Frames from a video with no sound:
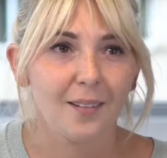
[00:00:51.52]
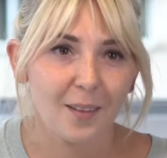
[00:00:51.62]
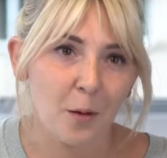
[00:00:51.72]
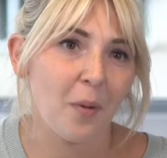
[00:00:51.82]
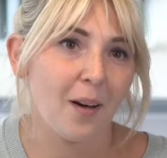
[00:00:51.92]

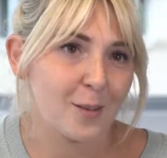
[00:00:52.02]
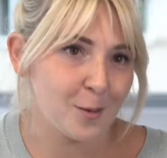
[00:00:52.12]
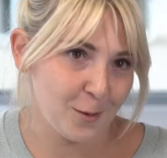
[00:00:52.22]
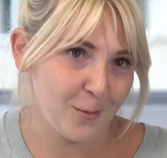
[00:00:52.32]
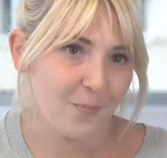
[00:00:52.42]
nie
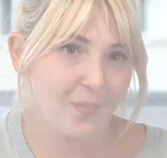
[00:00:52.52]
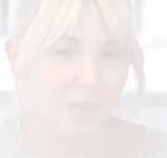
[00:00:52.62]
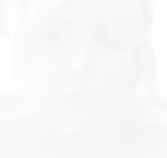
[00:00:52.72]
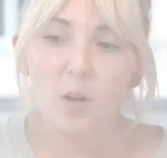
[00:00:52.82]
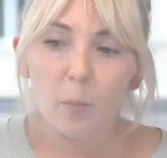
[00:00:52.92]
bardzo.
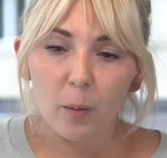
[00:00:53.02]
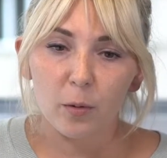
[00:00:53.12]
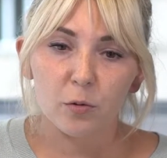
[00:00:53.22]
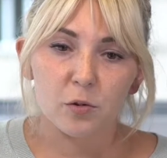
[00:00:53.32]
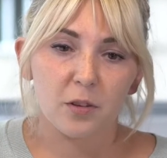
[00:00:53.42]
No nie
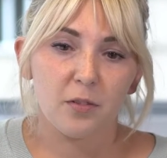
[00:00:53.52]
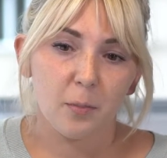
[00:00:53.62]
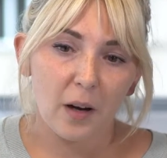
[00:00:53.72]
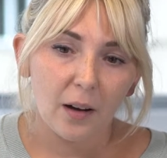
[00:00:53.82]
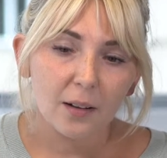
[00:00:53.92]
mamy dużych
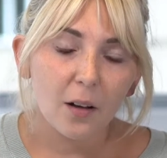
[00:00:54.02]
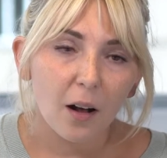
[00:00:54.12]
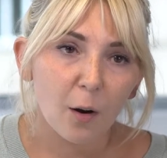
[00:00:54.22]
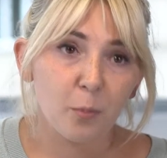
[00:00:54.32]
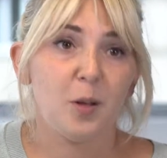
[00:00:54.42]
wymagań, no
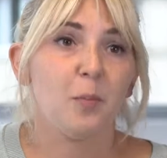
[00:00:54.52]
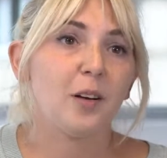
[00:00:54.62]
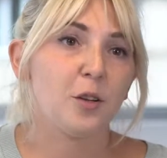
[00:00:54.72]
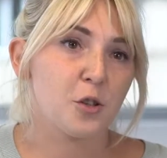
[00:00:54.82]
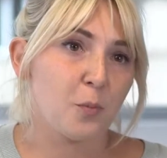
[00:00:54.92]
ale
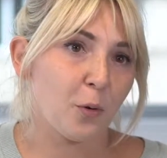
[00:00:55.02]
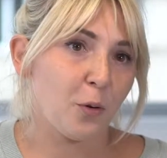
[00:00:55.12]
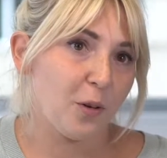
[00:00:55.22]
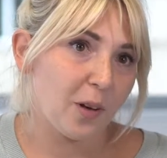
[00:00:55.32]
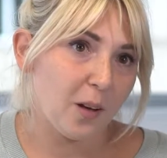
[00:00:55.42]
optymalnie trzy
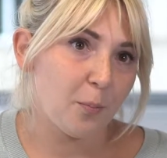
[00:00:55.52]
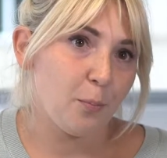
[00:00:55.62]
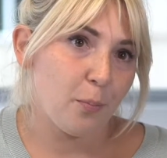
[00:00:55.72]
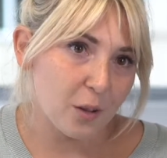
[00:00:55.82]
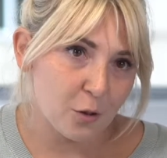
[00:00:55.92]
pokoiki,
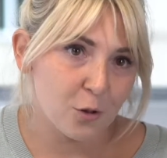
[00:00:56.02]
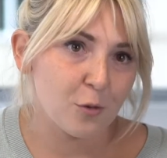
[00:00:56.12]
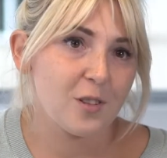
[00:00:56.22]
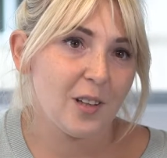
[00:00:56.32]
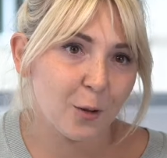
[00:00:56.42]

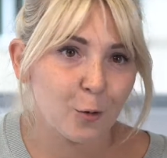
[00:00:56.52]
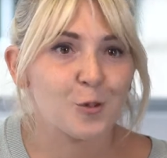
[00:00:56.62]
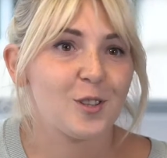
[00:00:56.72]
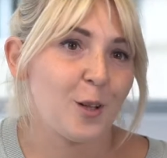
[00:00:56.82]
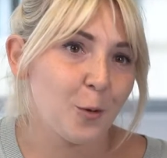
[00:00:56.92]
patrząc na to,
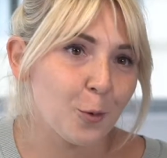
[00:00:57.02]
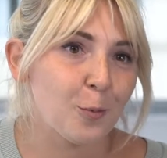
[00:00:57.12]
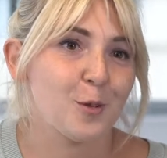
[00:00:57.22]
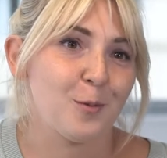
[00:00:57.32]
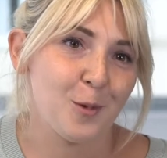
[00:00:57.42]
że za niedługo
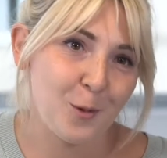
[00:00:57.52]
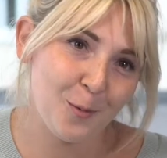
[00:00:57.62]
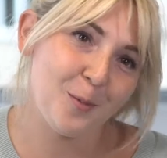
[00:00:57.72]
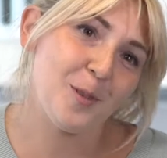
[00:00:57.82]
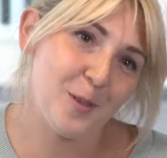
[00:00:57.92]
bierzemy
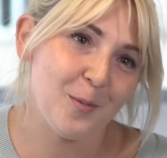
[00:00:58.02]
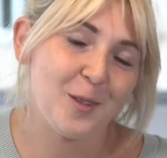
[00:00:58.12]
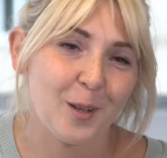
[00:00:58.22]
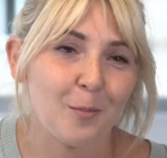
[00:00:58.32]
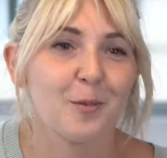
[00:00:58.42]
ślub i będziemy
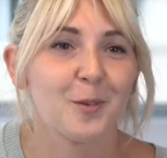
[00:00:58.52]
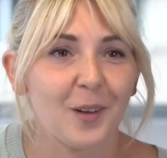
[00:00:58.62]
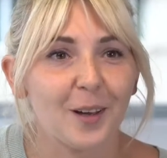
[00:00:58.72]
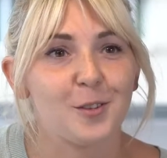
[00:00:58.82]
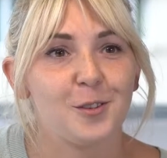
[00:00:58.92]
się na pewno
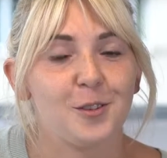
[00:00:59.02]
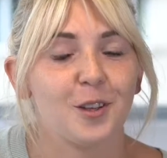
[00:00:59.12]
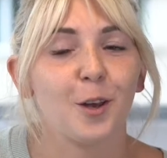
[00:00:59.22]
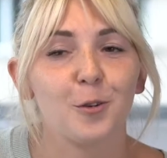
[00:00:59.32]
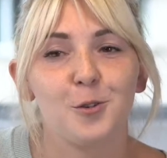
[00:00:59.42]
jakieś,
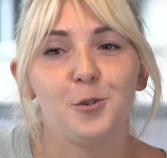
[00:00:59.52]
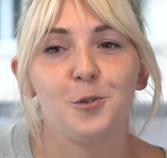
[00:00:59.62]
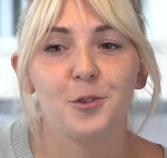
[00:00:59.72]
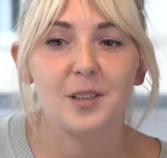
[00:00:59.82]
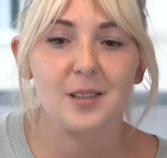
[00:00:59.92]
jakiegoś
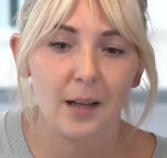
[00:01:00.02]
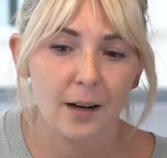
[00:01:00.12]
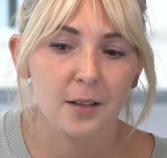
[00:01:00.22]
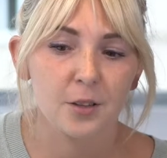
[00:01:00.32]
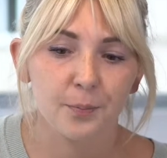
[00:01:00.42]
dzidziusia
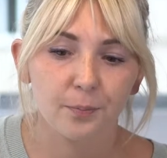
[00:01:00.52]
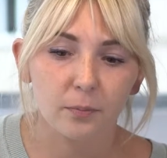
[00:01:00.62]
starać.